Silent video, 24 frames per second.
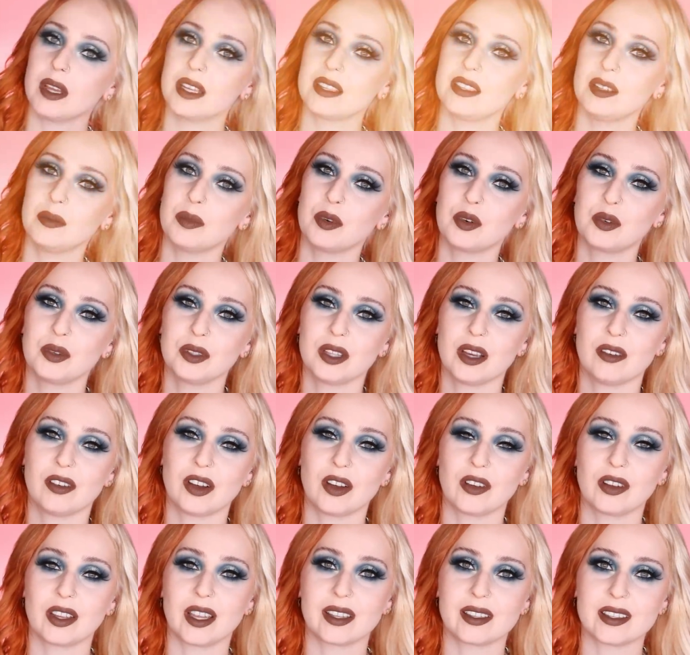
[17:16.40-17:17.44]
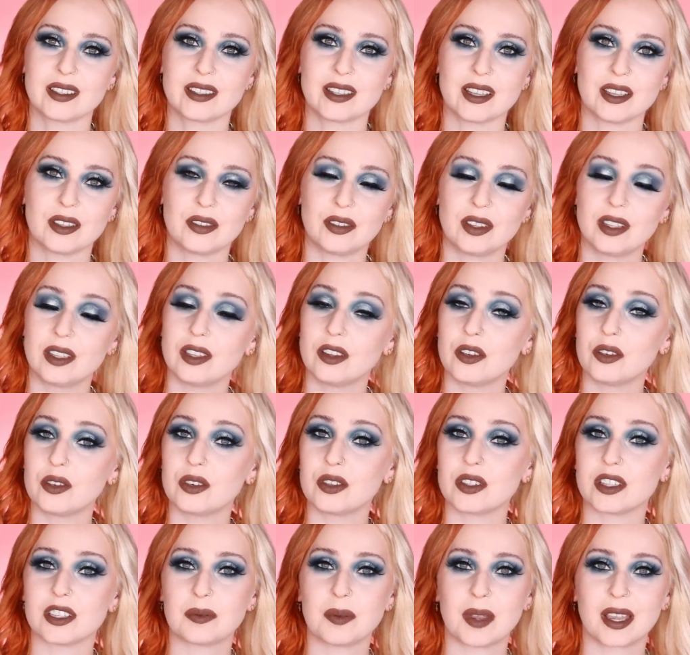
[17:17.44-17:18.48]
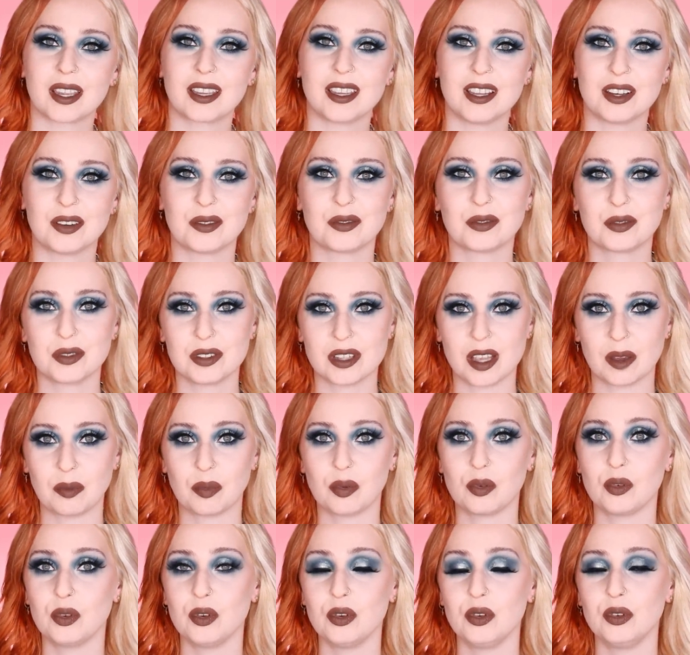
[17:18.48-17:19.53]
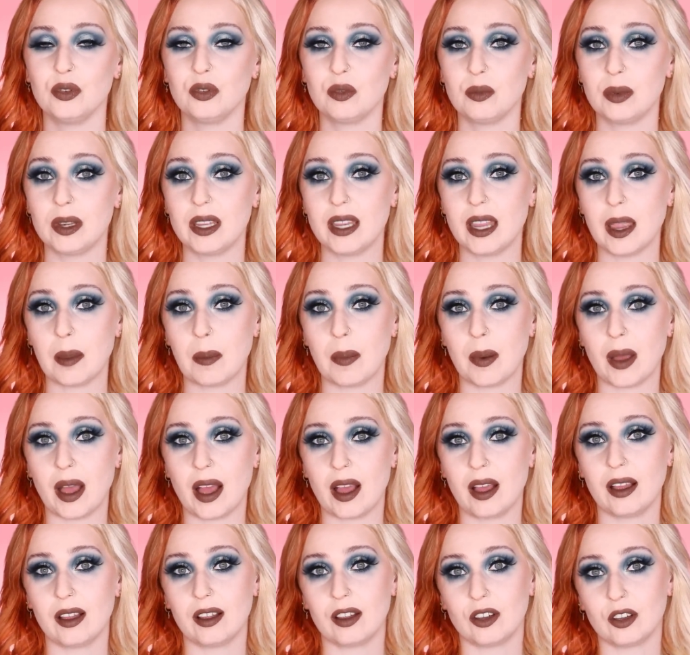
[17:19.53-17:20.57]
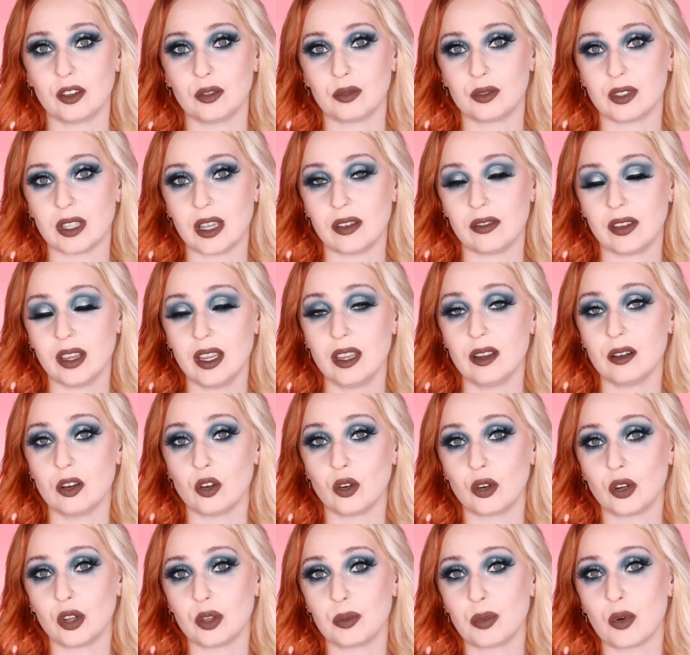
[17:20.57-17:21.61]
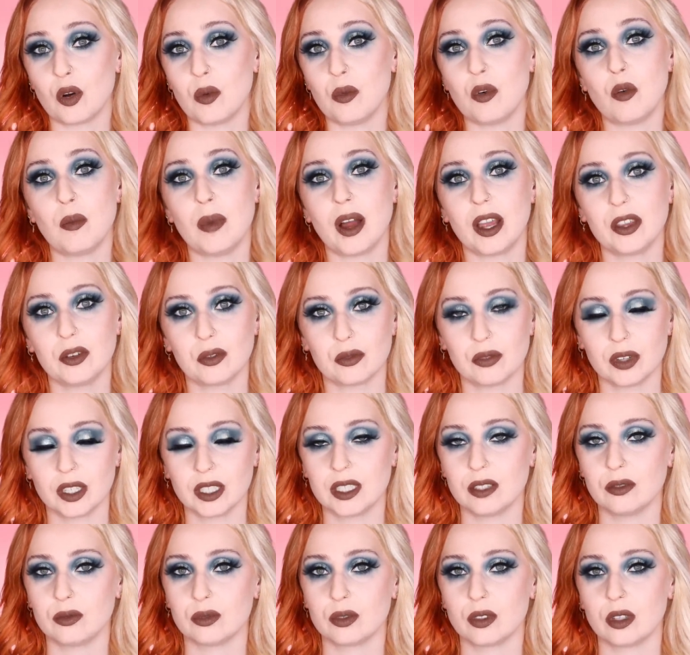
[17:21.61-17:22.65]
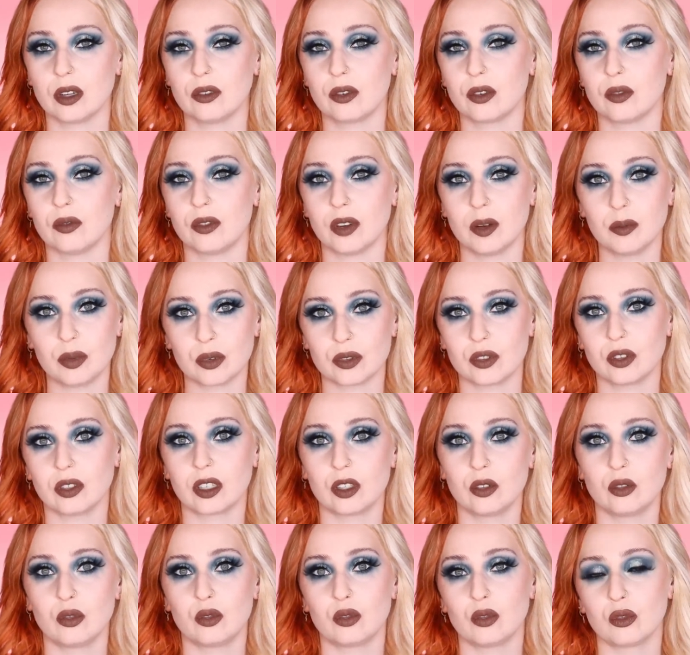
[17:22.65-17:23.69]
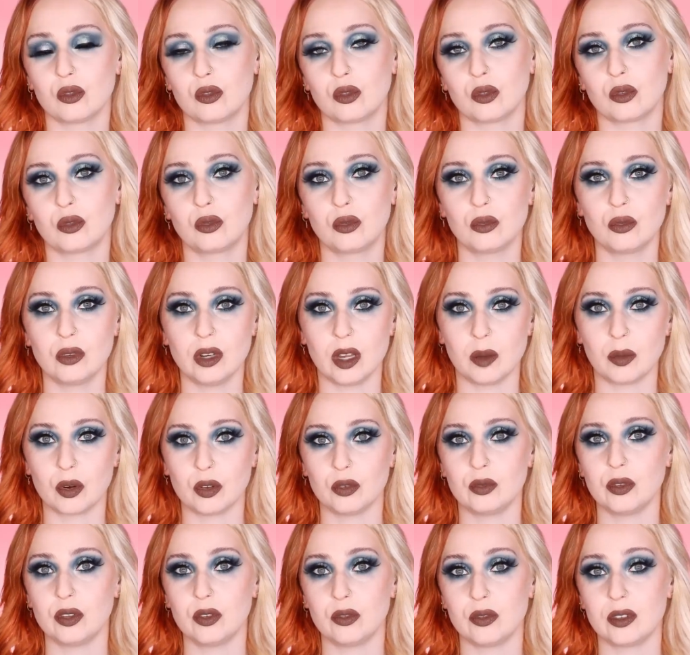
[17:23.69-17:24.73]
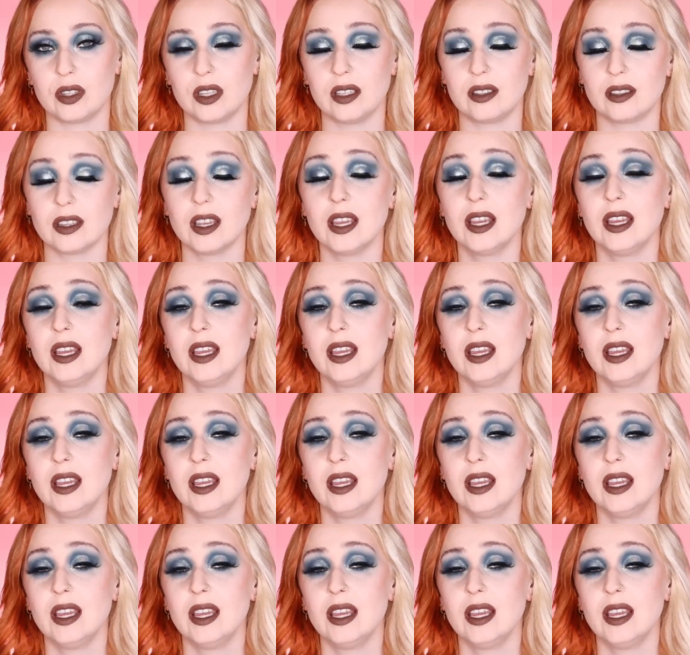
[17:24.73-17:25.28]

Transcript: Merci beaucoup d'avoir regardé cette vidéo, j'espère qu'elle vous a plu. N'oubliez pas, euh, vous avez le code promo Marion20 qui vous offre 20% de réduction sur tous les produits du site